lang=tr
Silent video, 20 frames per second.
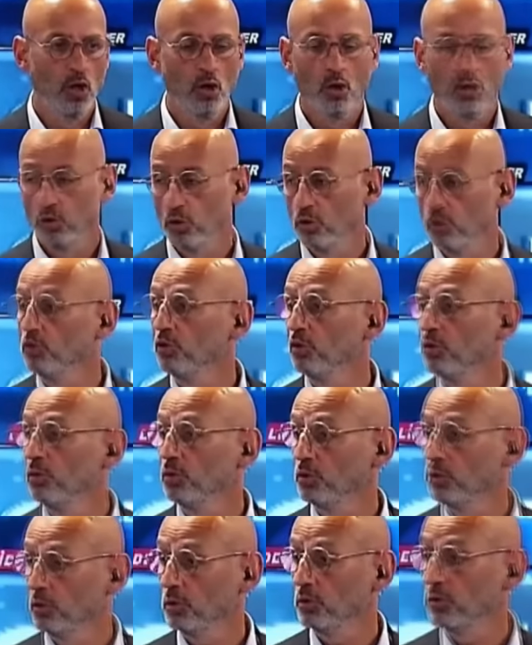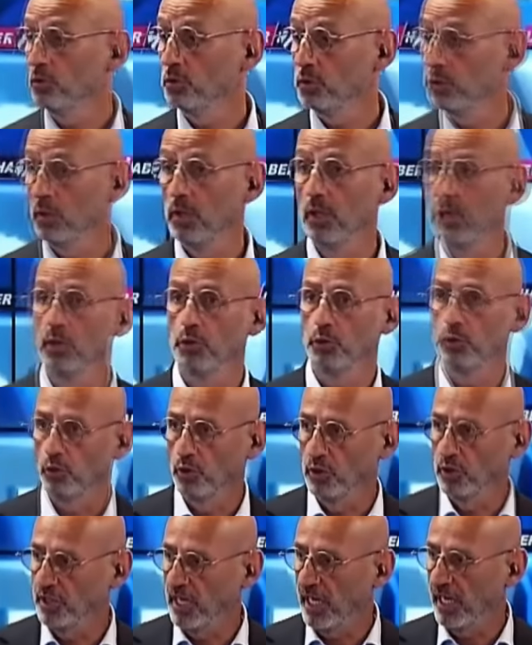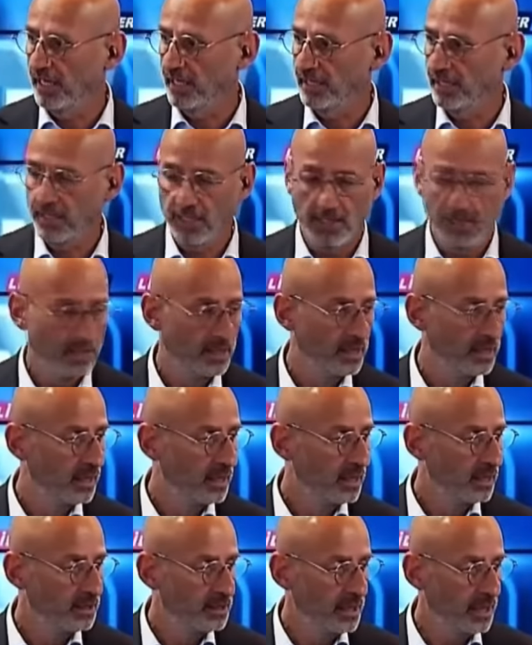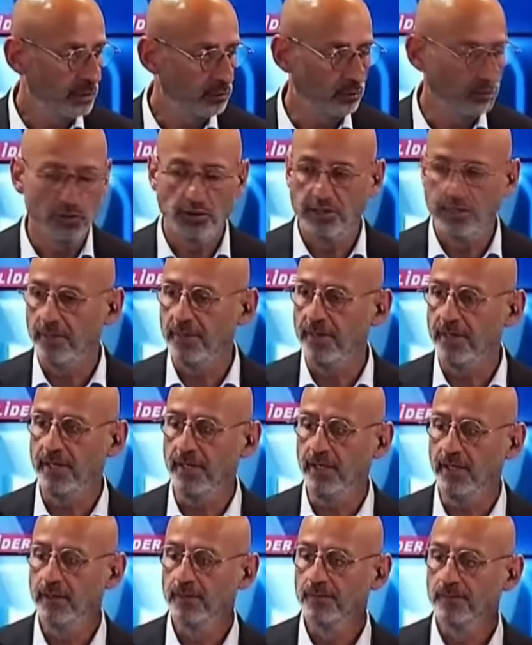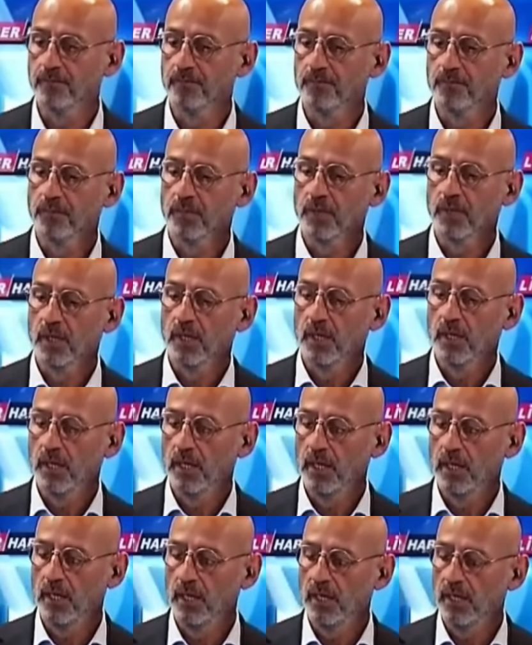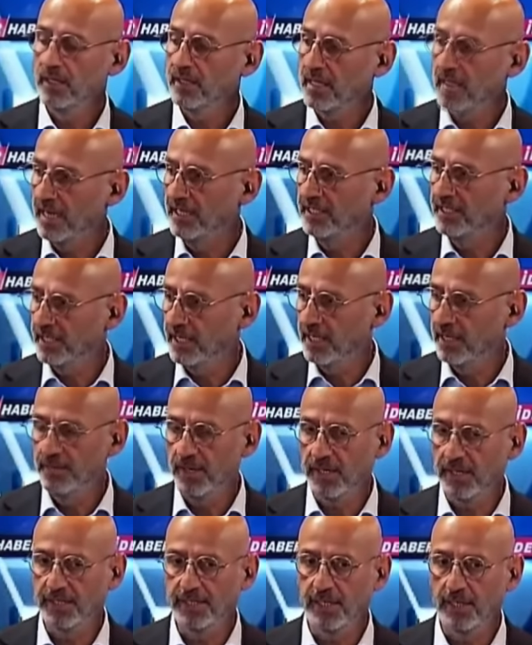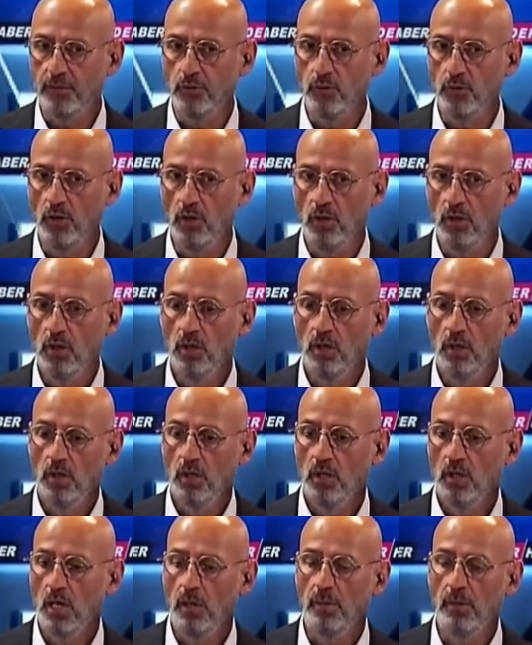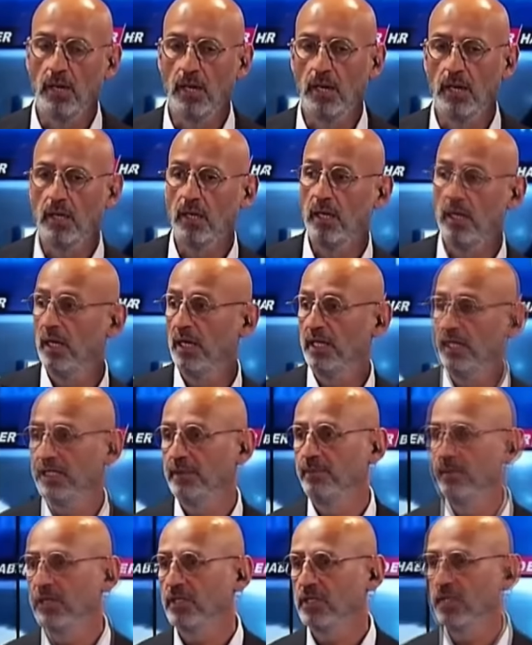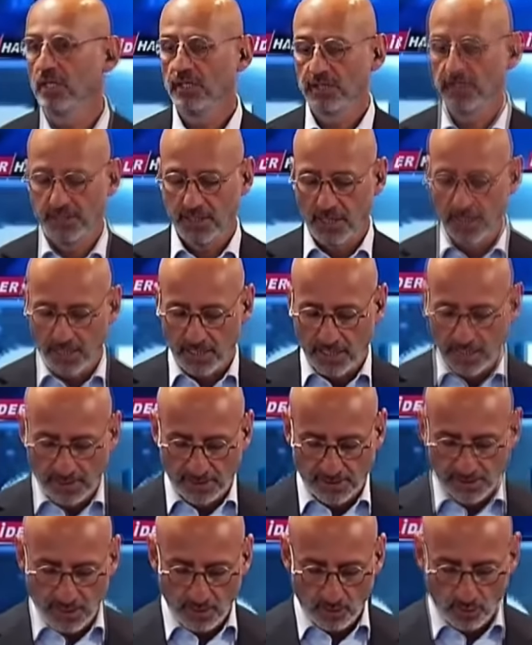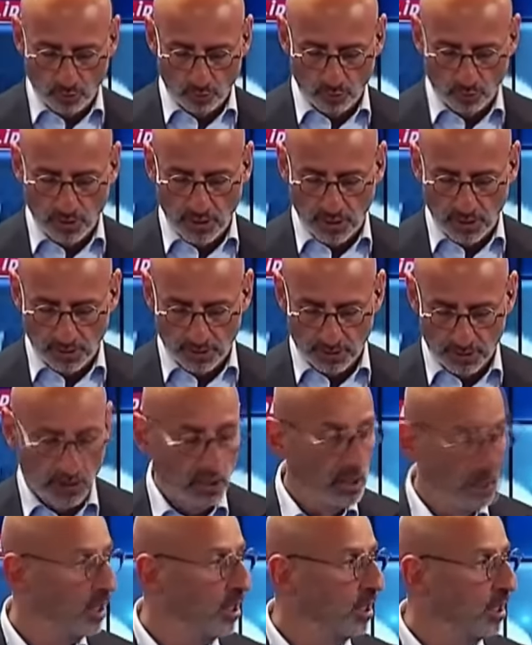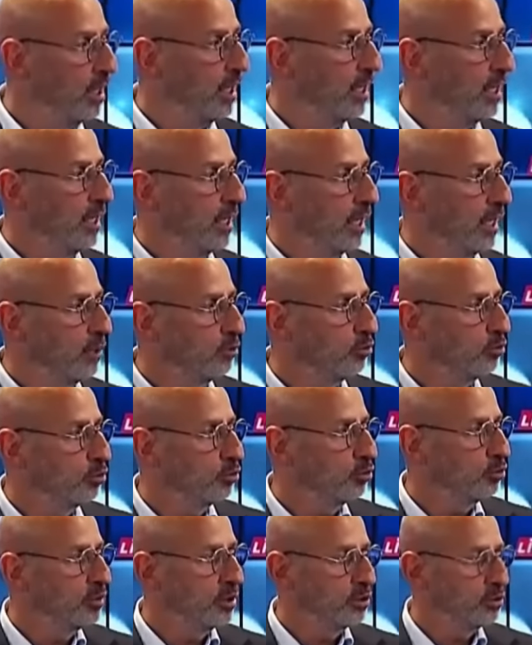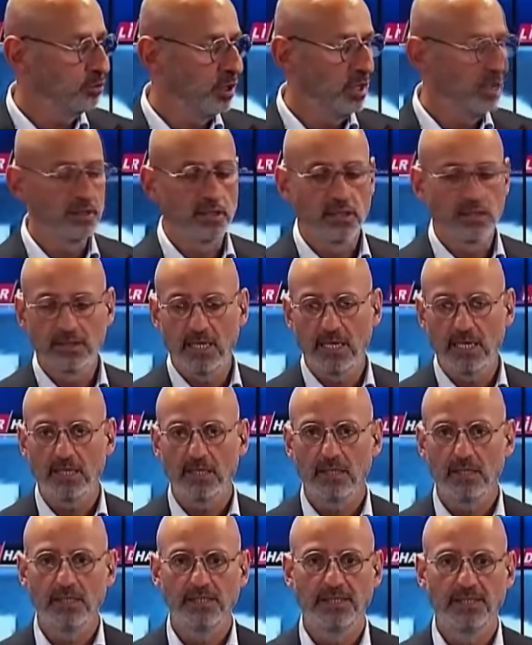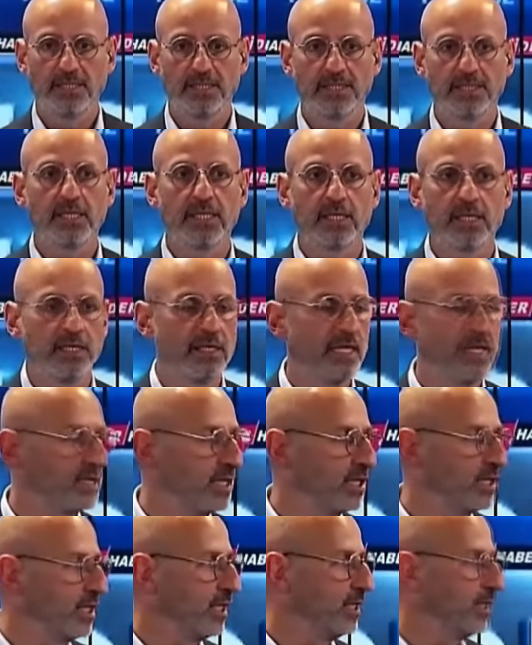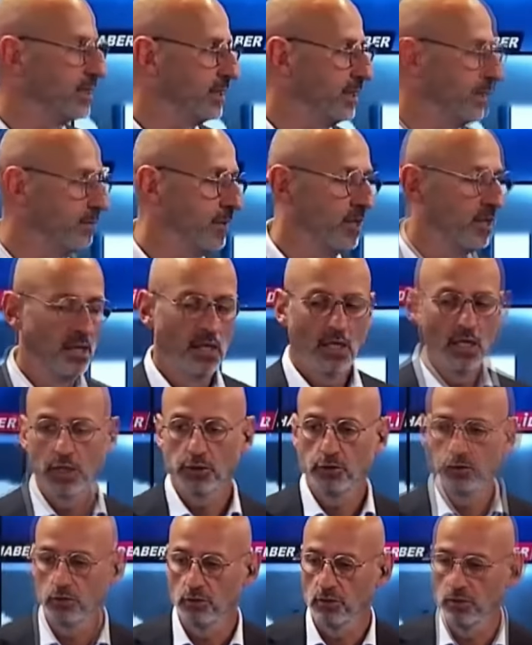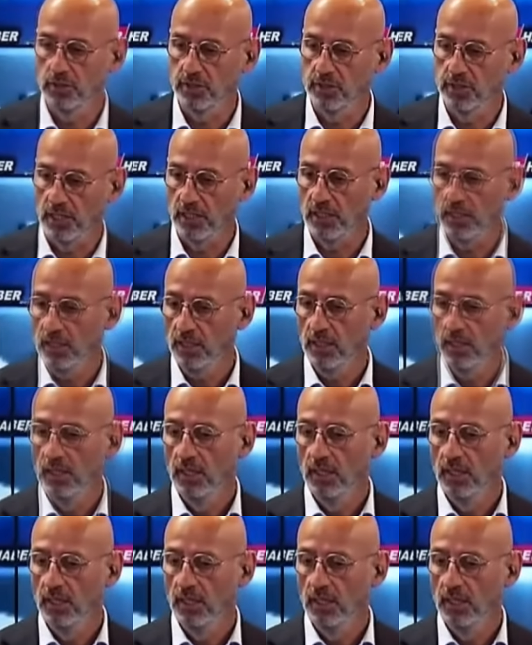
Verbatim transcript: Onun durumu e, soru işareti. Nihat Özdemir'in e, kendisi girmek istemiyor ama e, Aziz Başkan ısrar ederse onu da alır. Ali Koç'un da şu anda tek listesindeki netleşen isim Acun Ilıcalı.